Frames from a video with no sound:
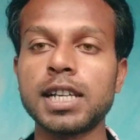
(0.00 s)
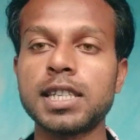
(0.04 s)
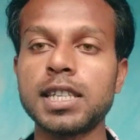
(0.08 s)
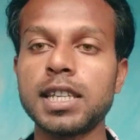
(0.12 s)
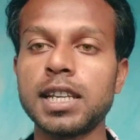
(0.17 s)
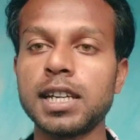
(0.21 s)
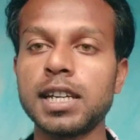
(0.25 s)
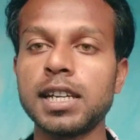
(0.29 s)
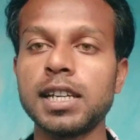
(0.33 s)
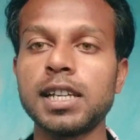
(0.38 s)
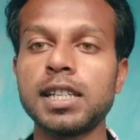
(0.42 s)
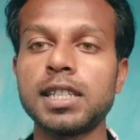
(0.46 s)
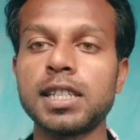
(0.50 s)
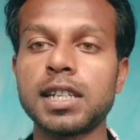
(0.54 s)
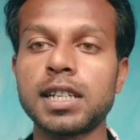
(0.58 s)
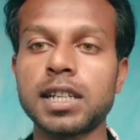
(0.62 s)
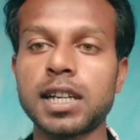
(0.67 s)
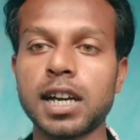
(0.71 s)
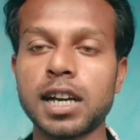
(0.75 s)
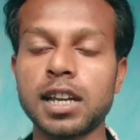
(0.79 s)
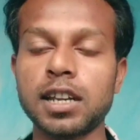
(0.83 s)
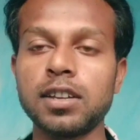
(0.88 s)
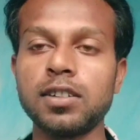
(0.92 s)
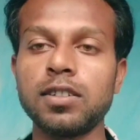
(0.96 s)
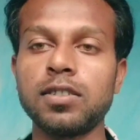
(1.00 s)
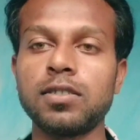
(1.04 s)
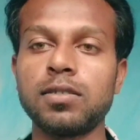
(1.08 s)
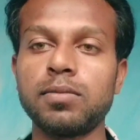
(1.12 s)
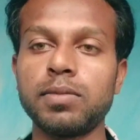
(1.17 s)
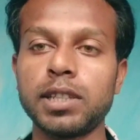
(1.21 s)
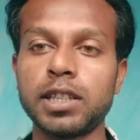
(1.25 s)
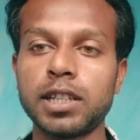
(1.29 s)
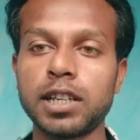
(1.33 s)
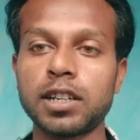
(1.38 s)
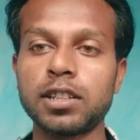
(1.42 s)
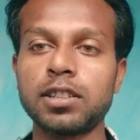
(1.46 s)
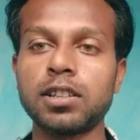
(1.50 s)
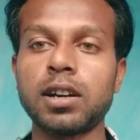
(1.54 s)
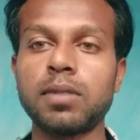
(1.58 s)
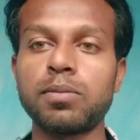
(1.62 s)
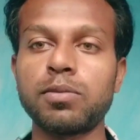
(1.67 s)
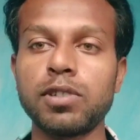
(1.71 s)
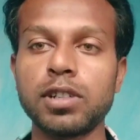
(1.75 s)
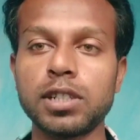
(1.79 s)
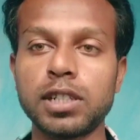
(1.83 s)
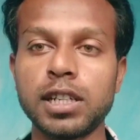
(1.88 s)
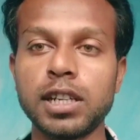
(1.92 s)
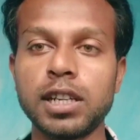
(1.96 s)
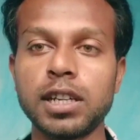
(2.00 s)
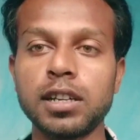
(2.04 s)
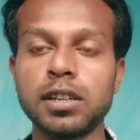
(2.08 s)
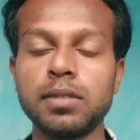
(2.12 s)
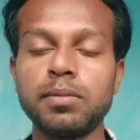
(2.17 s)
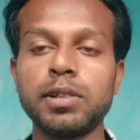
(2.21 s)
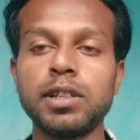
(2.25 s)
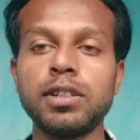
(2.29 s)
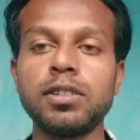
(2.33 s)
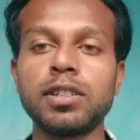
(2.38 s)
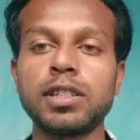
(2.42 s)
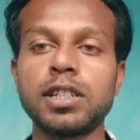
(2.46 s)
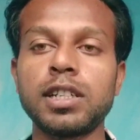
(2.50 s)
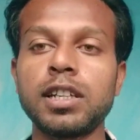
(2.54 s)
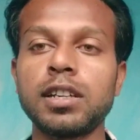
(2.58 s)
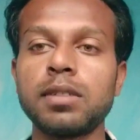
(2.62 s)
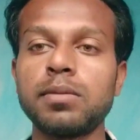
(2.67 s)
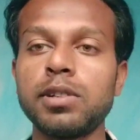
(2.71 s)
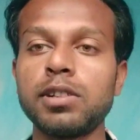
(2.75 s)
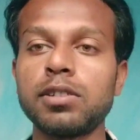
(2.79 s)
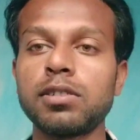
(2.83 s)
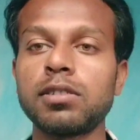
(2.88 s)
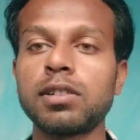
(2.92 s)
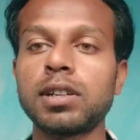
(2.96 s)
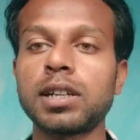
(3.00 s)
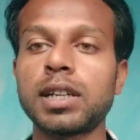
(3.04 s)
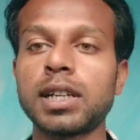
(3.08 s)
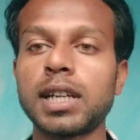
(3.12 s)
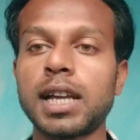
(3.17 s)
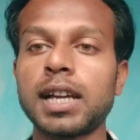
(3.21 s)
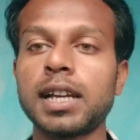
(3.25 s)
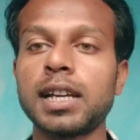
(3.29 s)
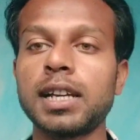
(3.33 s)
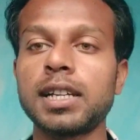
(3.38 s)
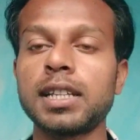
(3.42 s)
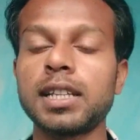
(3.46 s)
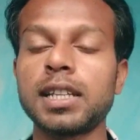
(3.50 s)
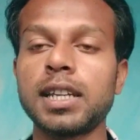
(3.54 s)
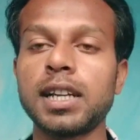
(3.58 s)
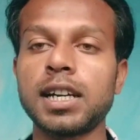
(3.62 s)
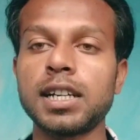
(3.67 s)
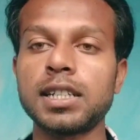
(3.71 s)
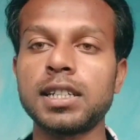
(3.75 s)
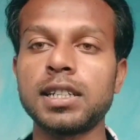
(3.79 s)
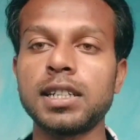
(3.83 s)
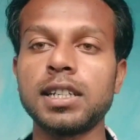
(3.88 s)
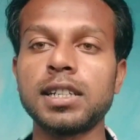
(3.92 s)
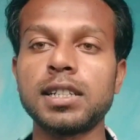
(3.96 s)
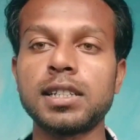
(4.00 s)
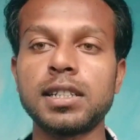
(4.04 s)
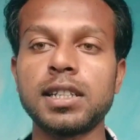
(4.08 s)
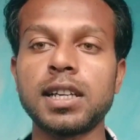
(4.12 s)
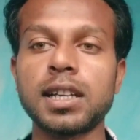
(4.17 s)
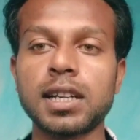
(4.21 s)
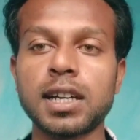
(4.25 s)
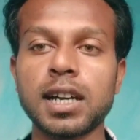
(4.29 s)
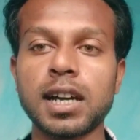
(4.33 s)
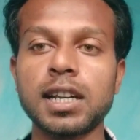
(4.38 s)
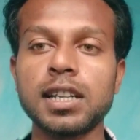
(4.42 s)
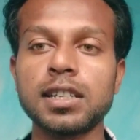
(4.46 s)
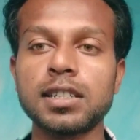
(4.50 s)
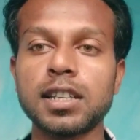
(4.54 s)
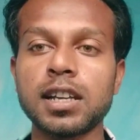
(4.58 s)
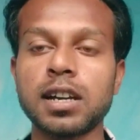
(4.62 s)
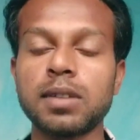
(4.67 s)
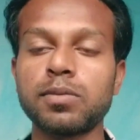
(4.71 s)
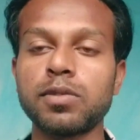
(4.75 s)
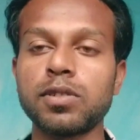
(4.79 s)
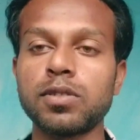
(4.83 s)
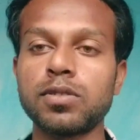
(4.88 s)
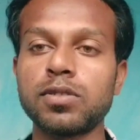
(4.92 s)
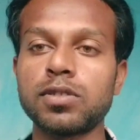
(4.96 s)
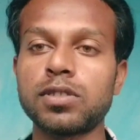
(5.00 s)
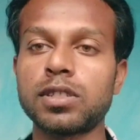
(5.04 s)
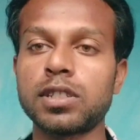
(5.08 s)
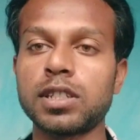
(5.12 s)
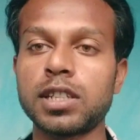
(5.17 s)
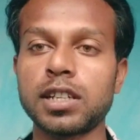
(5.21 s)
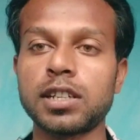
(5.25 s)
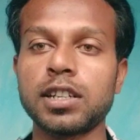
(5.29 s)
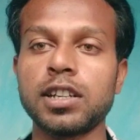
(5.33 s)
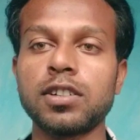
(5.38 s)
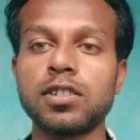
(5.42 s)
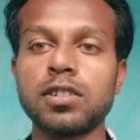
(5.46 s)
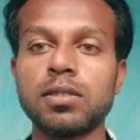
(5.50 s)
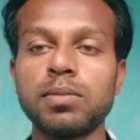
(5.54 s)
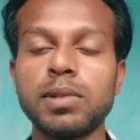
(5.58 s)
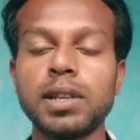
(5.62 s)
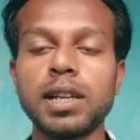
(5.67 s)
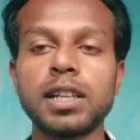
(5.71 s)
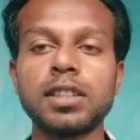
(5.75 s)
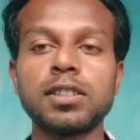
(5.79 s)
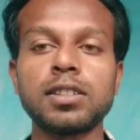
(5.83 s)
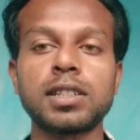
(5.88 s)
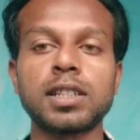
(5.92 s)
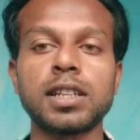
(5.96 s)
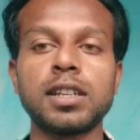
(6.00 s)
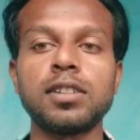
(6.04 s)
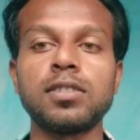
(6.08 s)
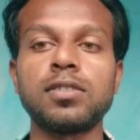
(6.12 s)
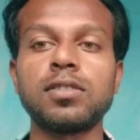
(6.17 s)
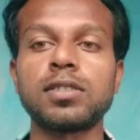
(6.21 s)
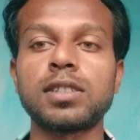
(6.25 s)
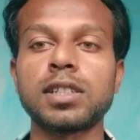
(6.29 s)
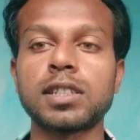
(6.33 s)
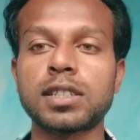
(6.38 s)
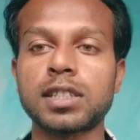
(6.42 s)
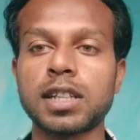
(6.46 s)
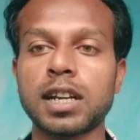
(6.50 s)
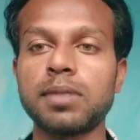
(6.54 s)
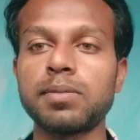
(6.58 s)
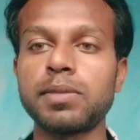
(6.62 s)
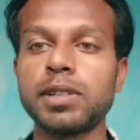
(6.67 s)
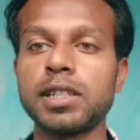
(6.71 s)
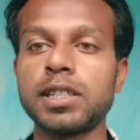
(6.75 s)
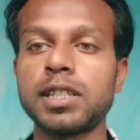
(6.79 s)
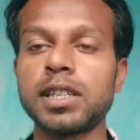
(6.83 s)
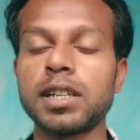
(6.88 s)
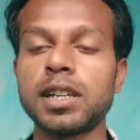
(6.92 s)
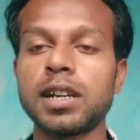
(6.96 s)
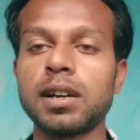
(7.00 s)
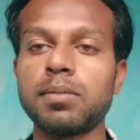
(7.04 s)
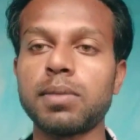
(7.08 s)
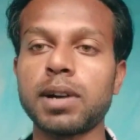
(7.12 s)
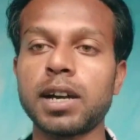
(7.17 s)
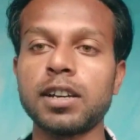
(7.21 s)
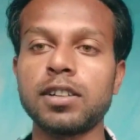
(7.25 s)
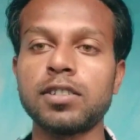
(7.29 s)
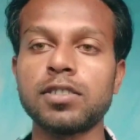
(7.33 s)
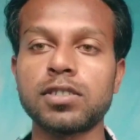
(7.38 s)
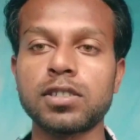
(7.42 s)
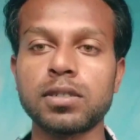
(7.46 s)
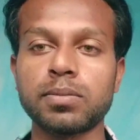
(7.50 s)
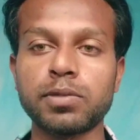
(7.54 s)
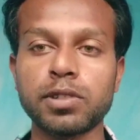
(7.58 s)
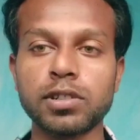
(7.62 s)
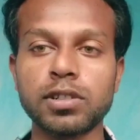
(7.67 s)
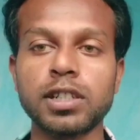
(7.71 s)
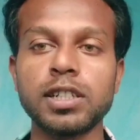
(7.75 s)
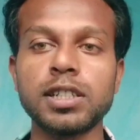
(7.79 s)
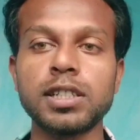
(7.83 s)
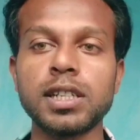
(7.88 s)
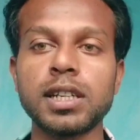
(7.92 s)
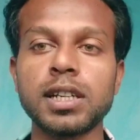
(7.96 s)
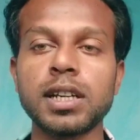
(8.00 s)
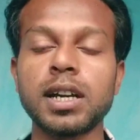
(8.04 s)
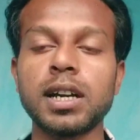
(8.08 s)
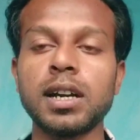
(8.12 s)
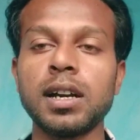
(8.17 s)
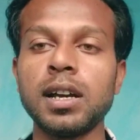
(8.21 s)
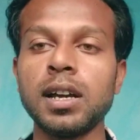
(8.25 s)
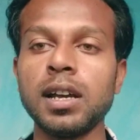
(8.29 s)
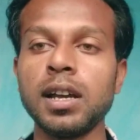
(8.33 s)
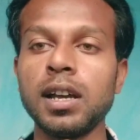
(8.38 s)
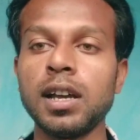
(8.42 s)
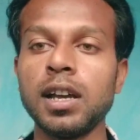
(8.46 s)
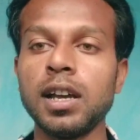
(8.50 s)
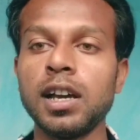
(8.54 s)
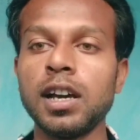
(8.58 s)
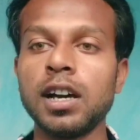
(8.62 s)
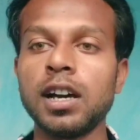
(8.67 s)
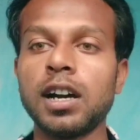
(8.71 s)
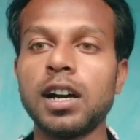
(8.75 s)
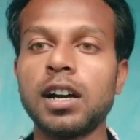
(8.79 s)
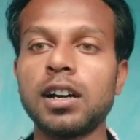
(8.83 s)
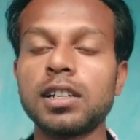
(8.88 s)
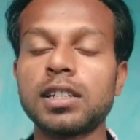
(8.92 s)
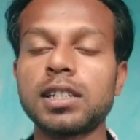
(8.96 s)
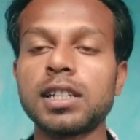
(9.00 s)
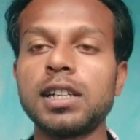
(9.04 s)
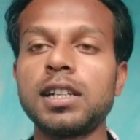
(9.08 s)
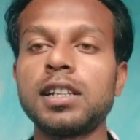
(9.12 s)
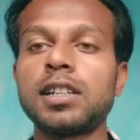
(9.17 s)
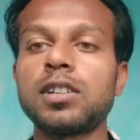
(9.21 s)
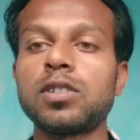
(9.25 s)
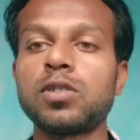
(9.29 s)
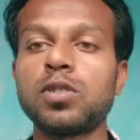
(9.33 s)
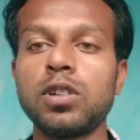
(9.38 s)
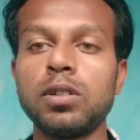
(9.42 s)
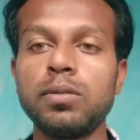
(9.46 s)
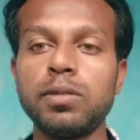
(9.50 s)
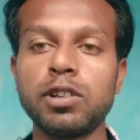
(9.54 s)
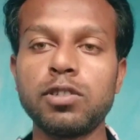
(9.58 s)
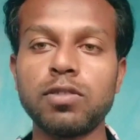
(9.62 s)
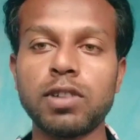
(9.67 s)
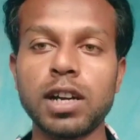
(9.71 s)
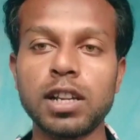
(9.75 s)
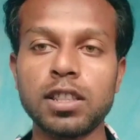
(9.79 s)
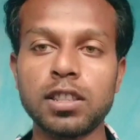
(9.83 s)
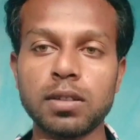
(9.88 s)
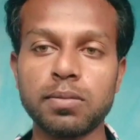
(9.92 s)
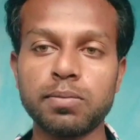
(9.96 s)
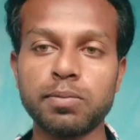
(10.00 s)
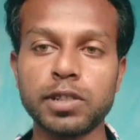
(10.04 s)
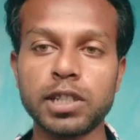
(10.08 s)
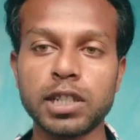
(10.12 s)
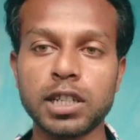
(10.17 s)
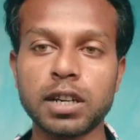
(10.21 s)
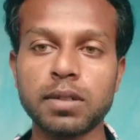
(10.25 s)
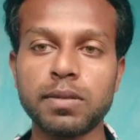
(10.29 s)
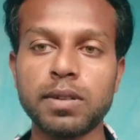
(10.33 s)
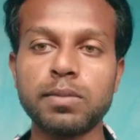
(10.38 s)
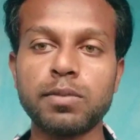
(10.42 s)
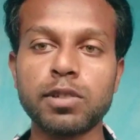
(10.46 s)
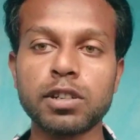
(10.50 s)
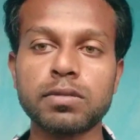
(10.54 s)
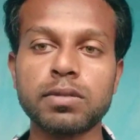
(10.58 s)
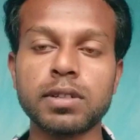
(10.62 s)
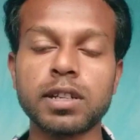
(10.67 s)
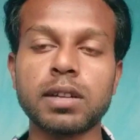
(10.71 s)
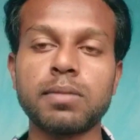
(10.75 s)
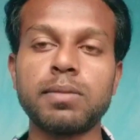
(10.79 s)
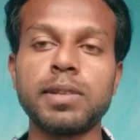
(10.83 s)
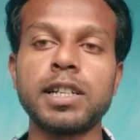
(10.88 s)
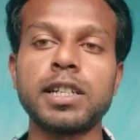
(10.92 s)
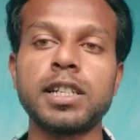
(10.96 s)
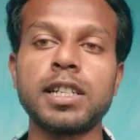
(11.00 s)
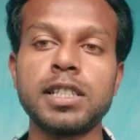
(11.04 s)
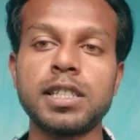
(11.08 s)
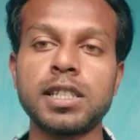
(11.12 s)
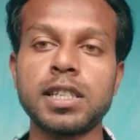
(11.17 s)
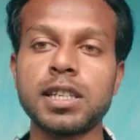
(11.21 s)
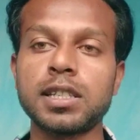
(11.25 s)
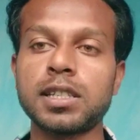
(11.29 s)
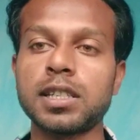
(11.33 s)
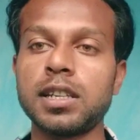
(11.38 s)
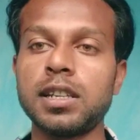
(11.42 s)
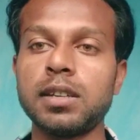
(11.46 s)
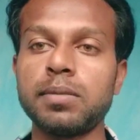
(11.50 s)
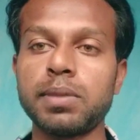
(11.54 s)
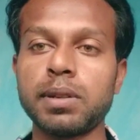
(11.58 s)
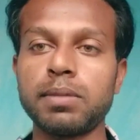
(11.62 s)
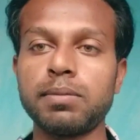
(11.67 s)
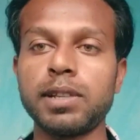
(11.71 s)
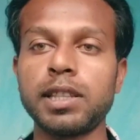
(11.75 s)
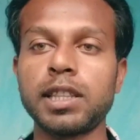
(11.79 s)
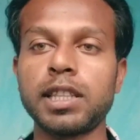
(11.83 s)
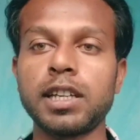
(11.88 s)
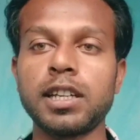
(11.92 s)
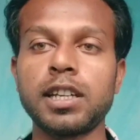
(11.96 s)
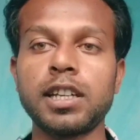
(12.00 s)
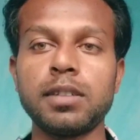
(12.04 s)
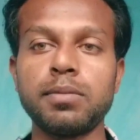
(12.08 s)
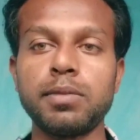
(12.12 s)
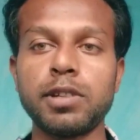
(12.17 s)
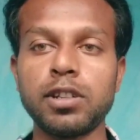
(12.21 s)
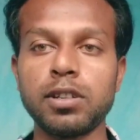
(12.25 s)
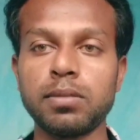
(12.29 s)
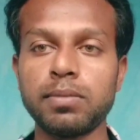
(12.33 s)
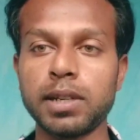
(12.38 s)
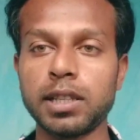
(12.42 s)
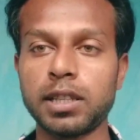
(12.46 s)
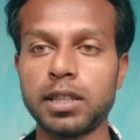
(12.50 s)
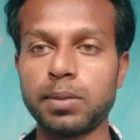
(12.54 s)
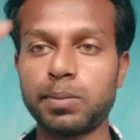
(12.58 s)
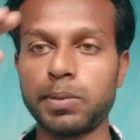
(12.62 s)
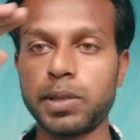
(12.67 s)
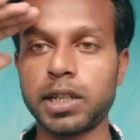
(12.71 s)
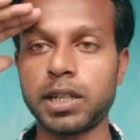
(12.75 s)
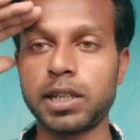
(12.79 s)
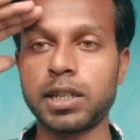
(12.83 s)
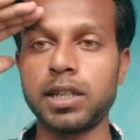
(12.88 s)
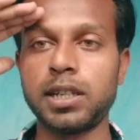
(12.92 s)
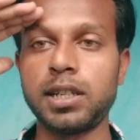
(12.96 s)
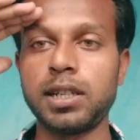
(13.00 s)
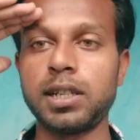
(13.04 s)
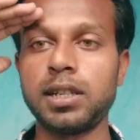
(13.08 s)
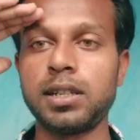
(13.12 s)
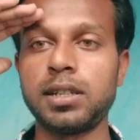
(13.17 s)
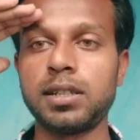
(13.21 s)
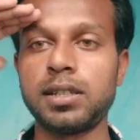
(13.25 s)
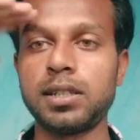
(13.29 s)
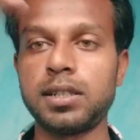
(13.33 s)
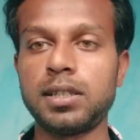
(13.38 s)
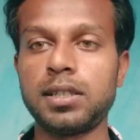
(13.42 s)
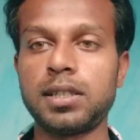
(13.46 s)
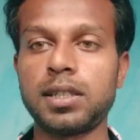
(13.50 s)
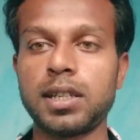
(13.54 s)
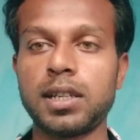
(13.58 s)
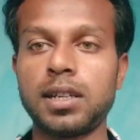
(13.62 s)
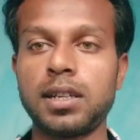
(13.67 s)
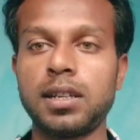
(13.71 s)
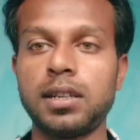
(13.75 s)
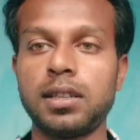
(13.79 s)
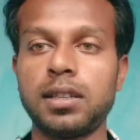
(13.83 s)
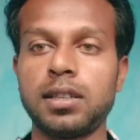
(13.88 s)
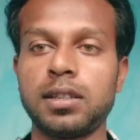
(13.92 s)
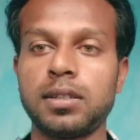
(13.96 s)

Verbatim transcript: कैसी लगी ये जानकारी उम्मीद करता हूँ आपको अच्छी लगी वीडियो अच्छी लगी वीडियो को एक लाइक कर देना इस जानकारी से आपको कुछ सीखने को मिला तो चैनल को सब्सक्राइब कीजिएगा भाई को सपोर्ट कीजिएगा और इसके रिलेटेड कोई भी क्वाइट आप मुझे कमेंट बॉक्स में कमेंट कीजिए चलिए फिर मिलते हैं नई वीडियो में तब तक के लिए जय हिंद